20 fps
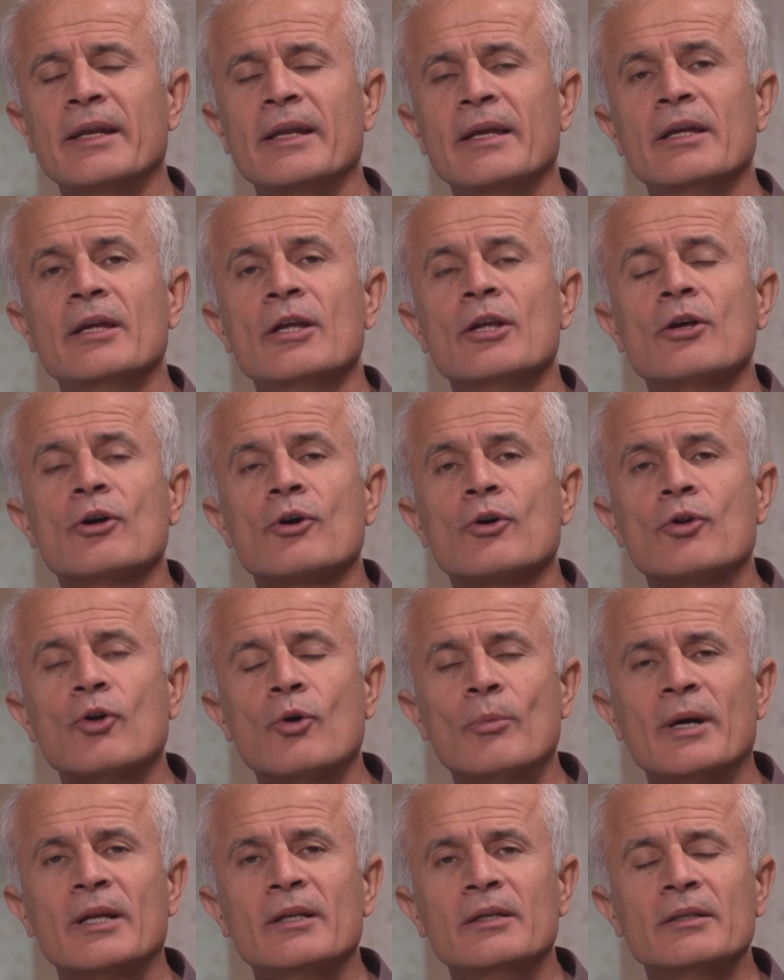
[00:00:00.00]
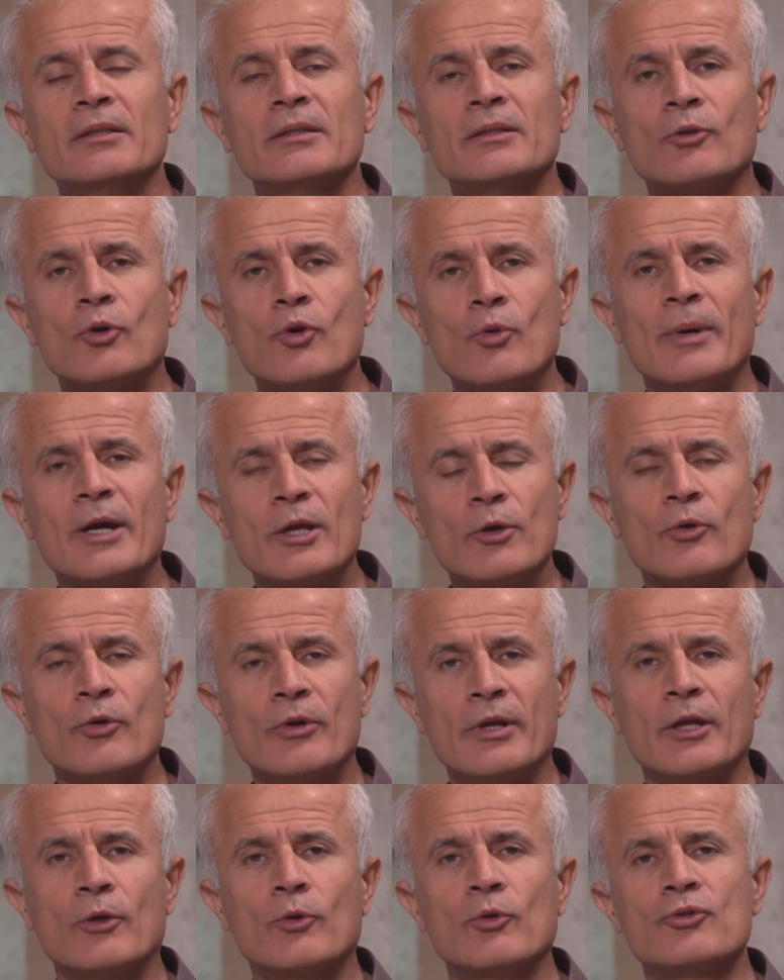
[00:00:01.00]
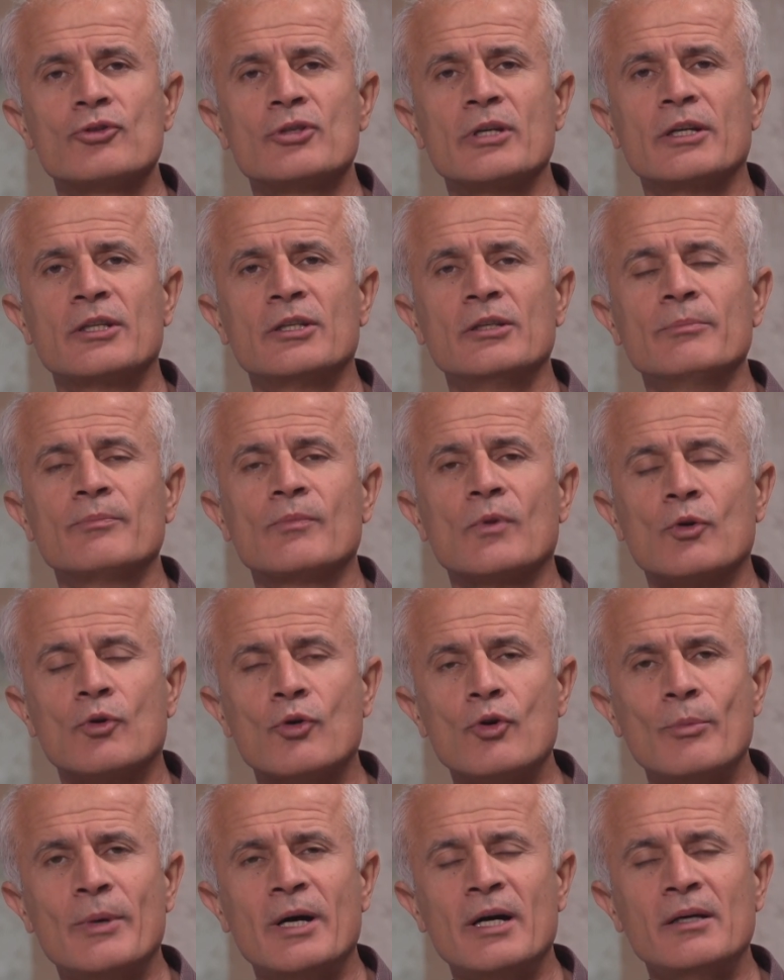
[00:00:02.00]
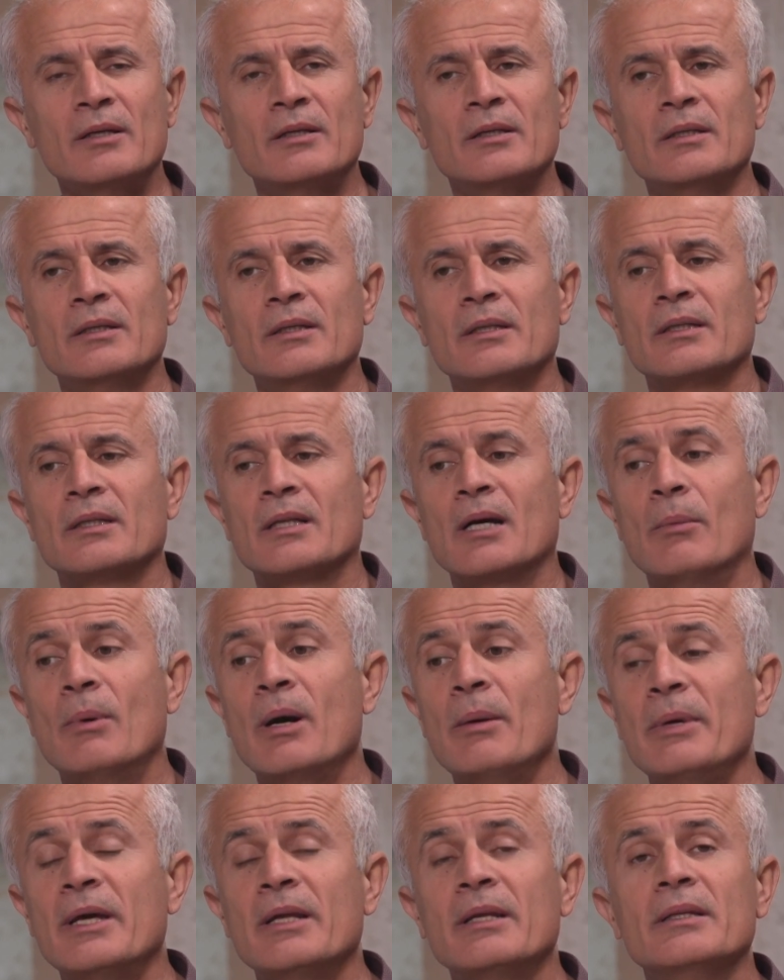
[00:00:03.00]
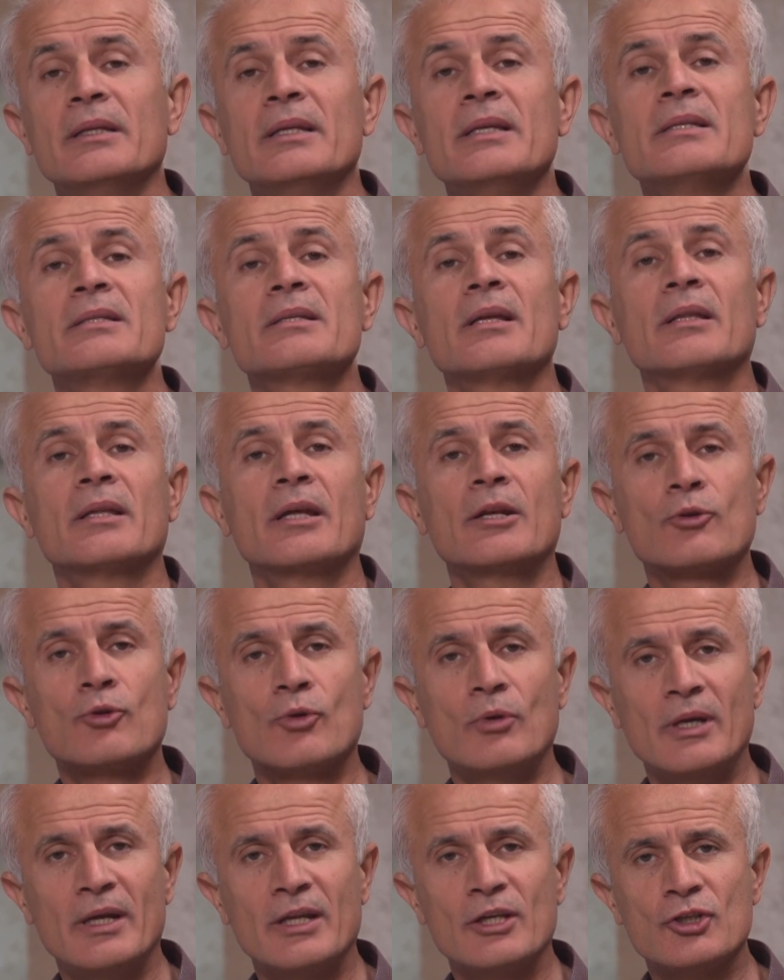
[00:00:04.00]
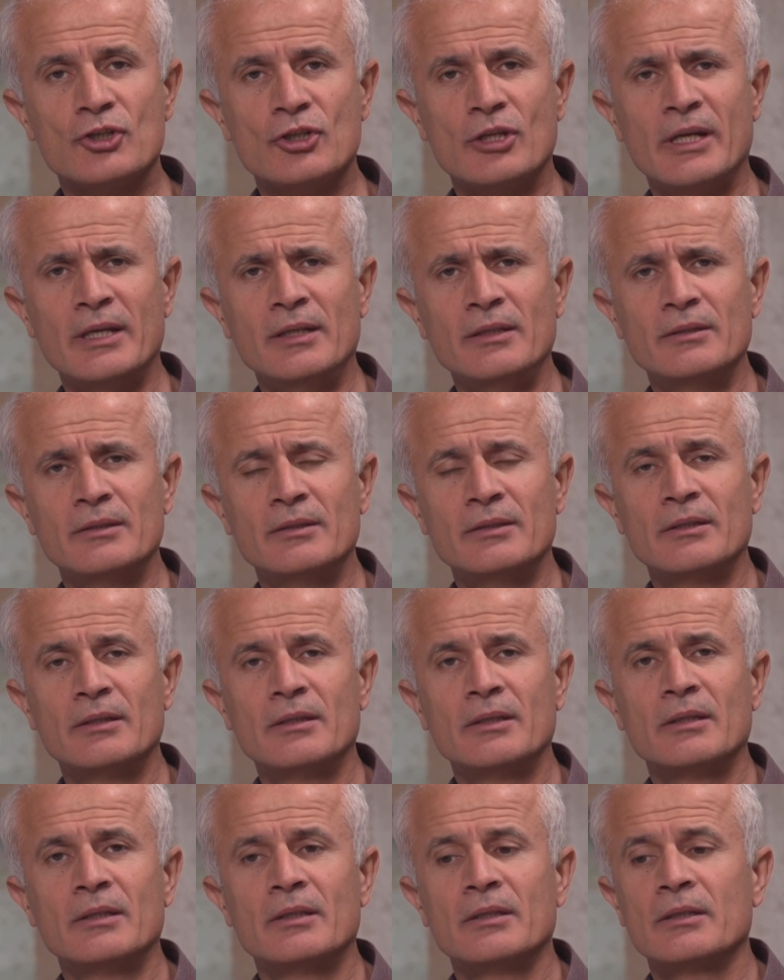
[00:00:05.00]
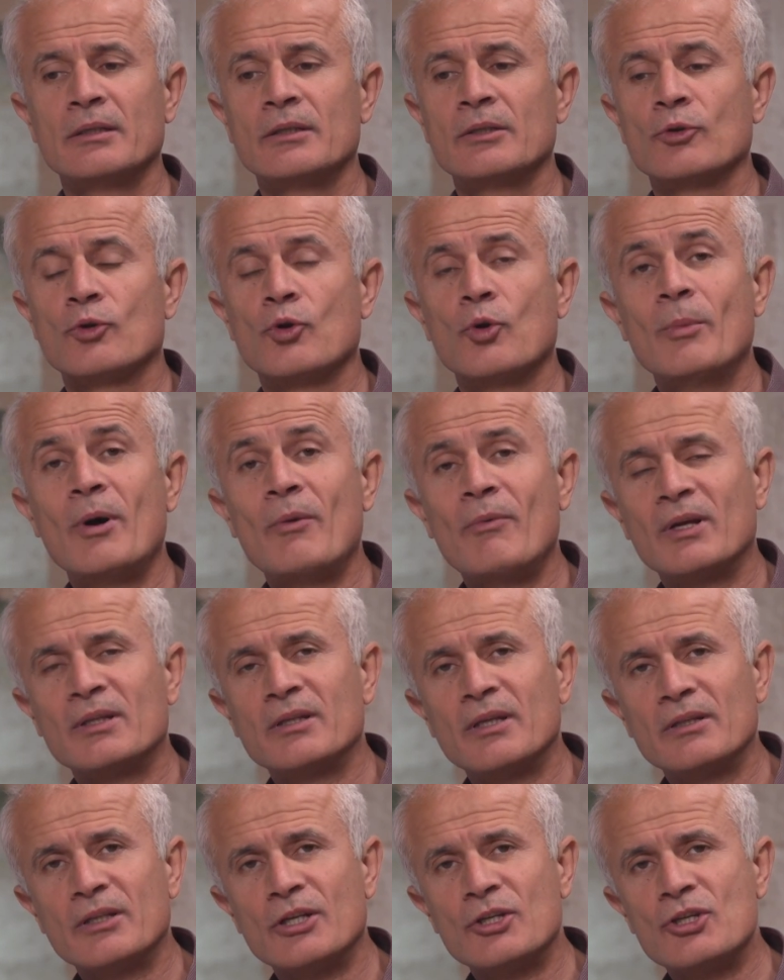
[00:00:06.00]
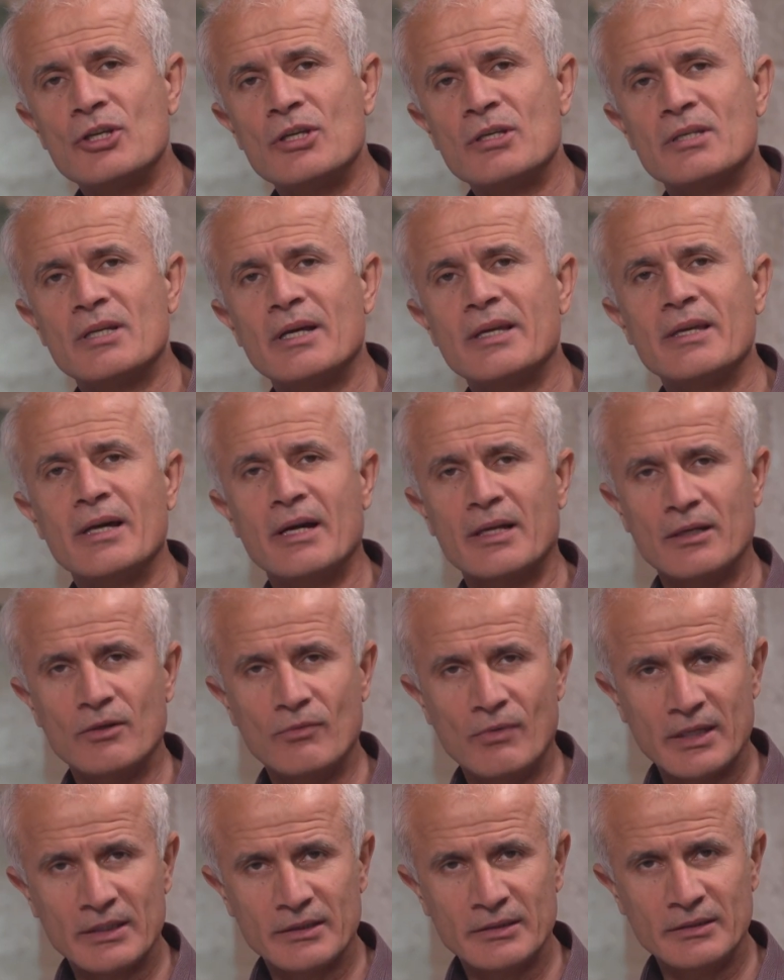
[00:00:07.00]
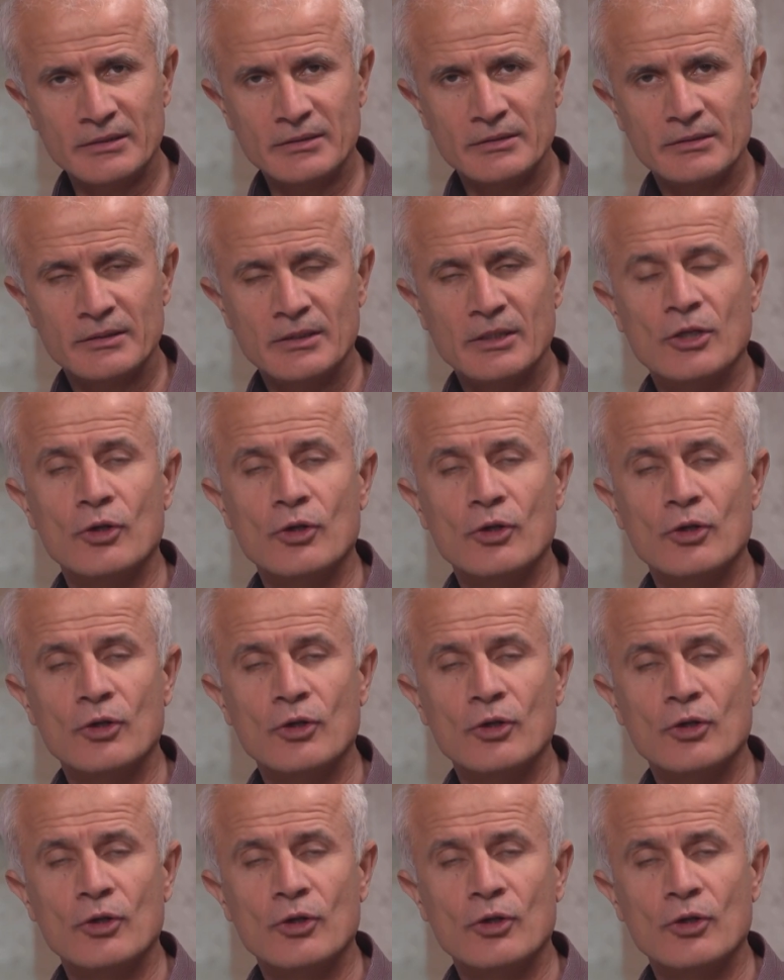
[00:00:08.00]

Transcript: Yani Roma'yı Roma'yı örnek gösterdim. Roma tamamen insanları köleleştiren Roma vatandaşıysa yargı vardır.